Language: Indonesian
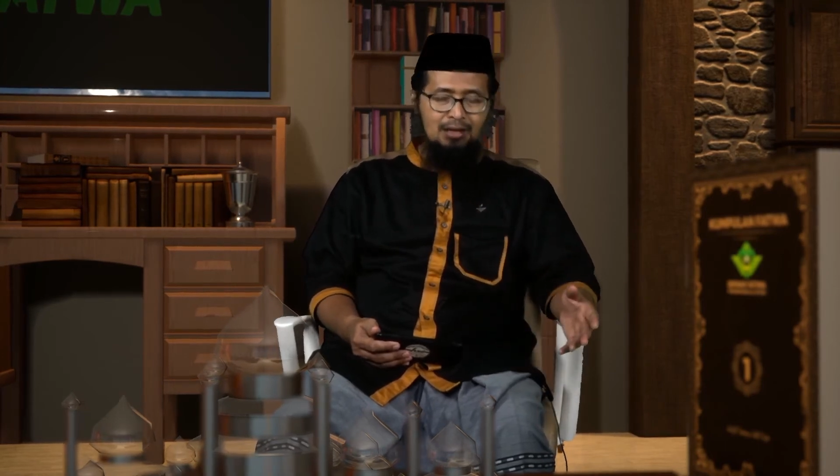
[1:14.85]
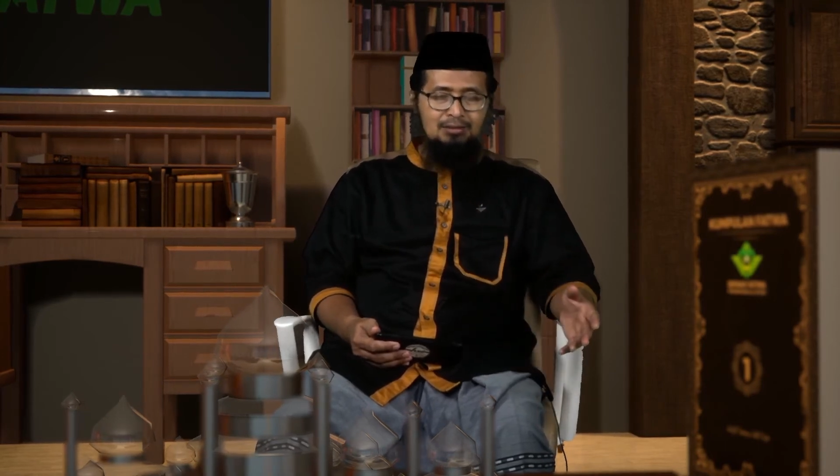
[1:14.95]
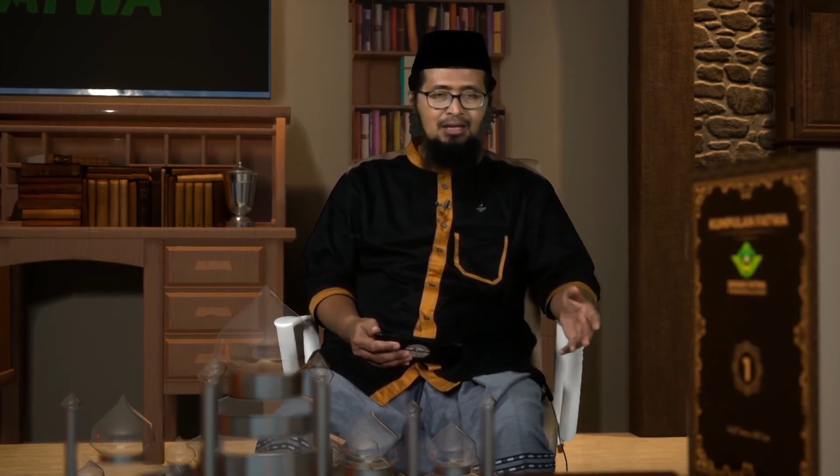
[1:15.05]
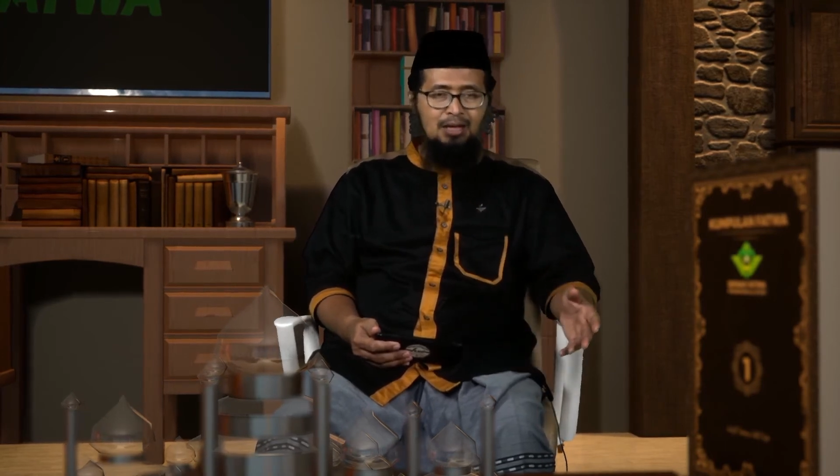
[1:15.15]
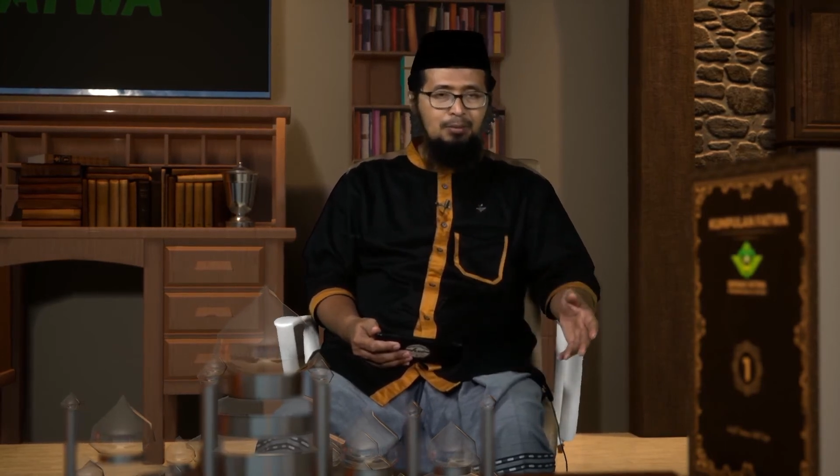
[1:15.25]

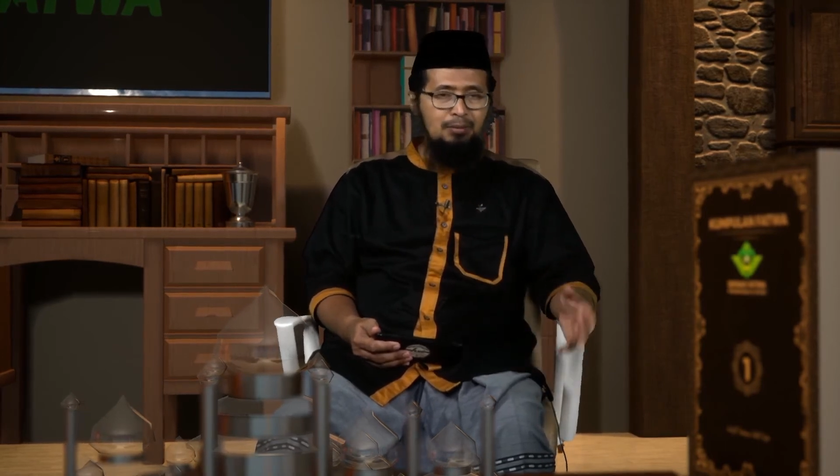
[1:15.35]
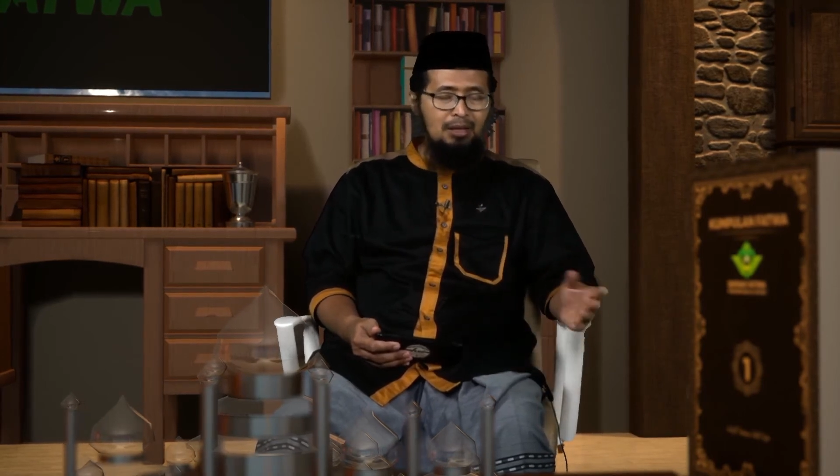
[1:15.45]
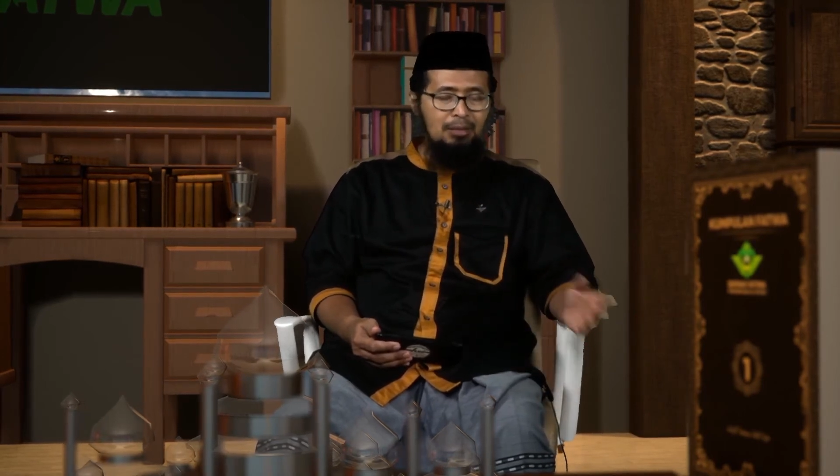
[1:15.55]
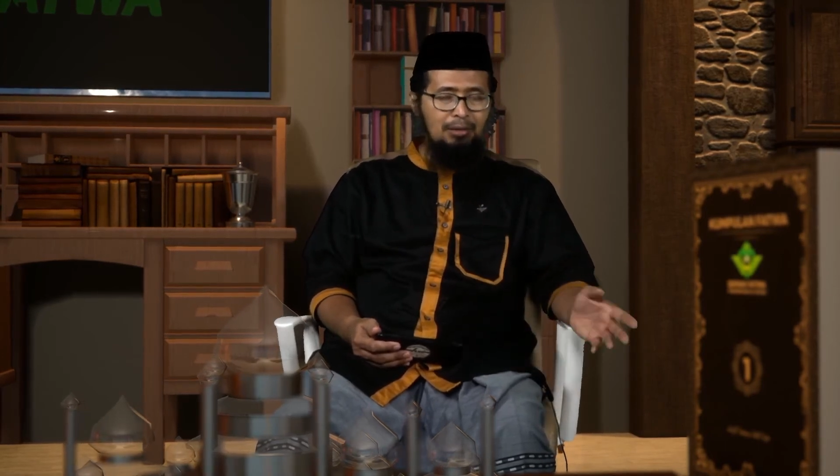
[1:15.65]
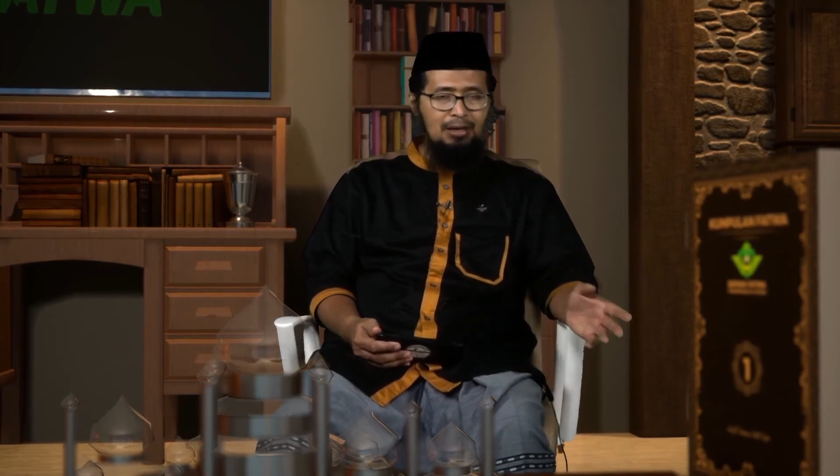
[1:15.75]
antara
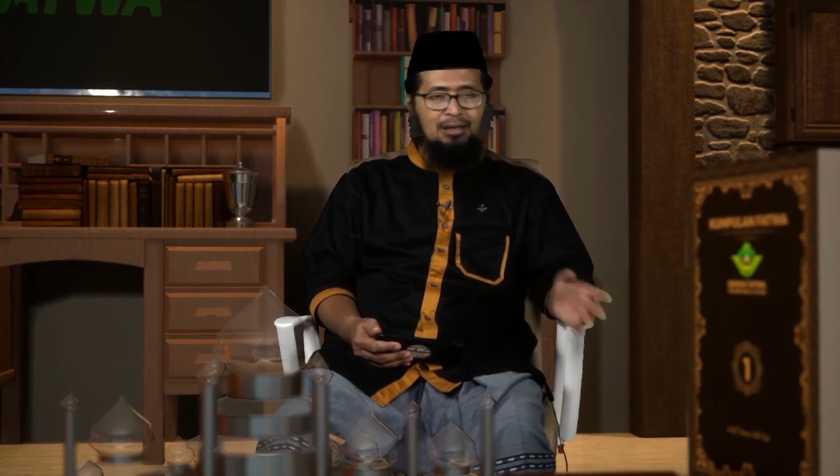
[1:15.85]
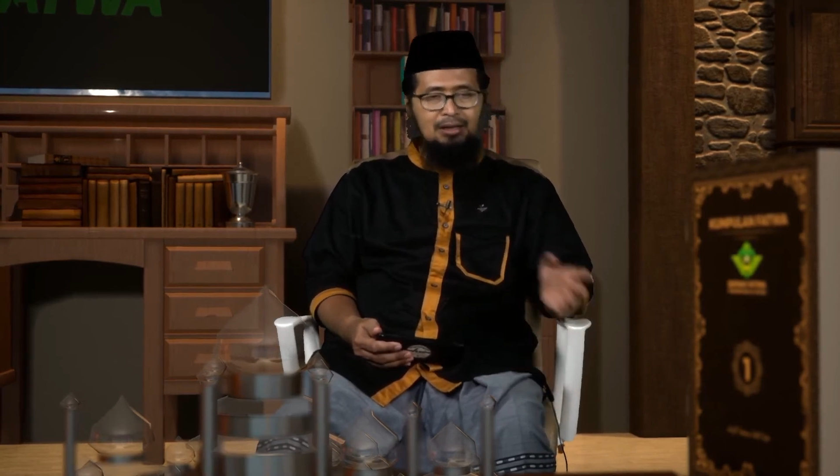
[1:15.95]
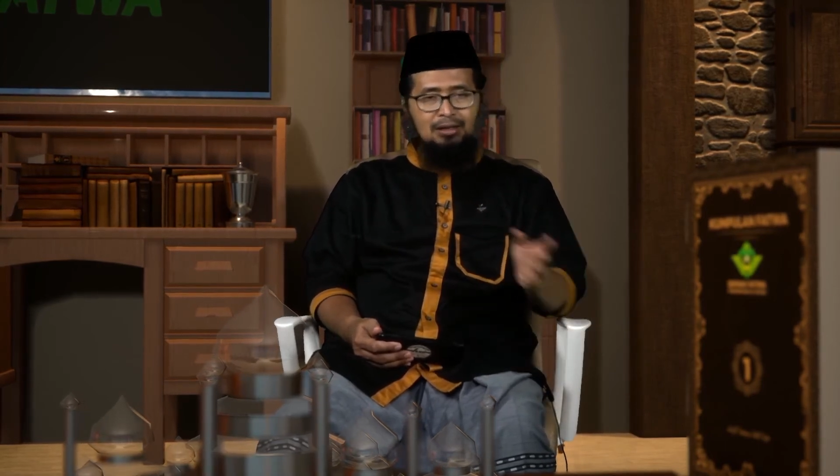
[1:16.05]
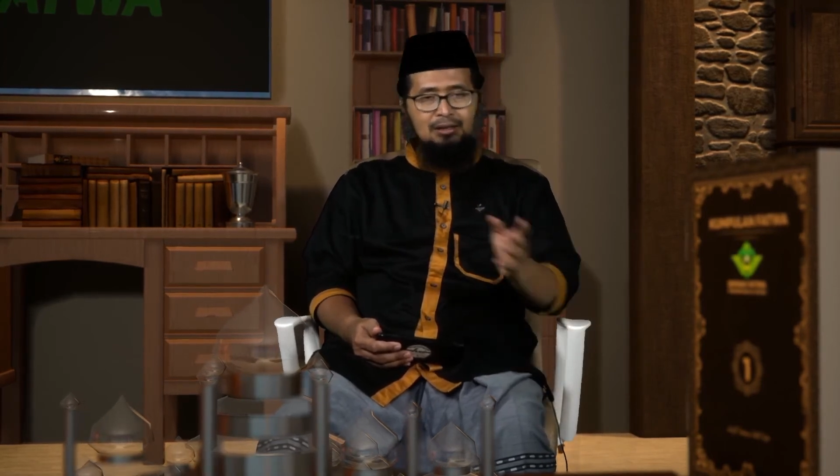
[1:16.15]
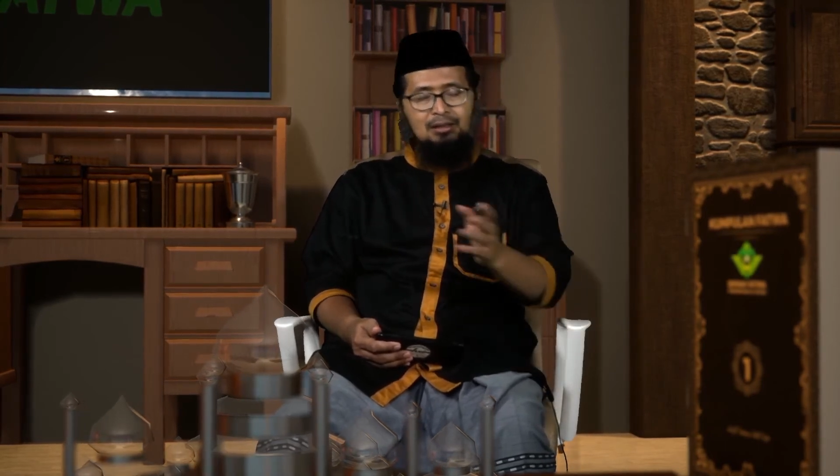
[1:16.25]
pemilik barang
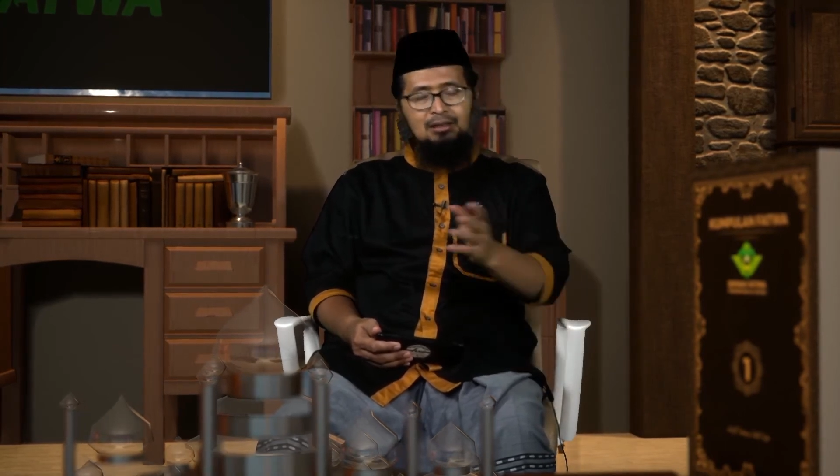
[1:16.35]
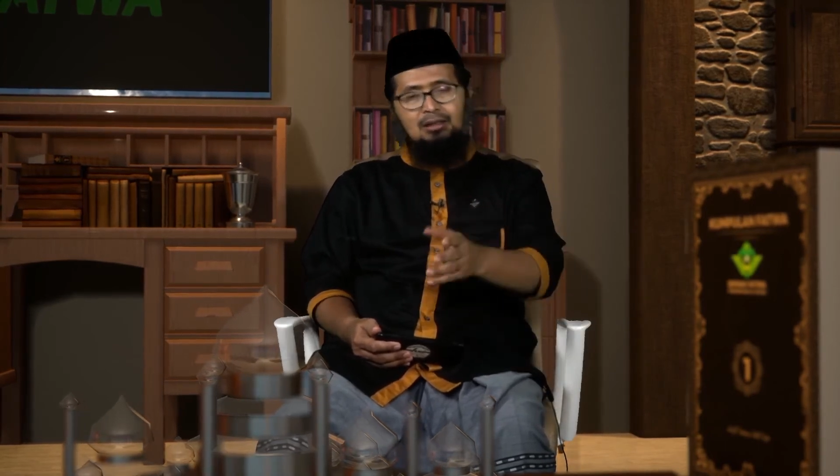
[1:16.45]
dengan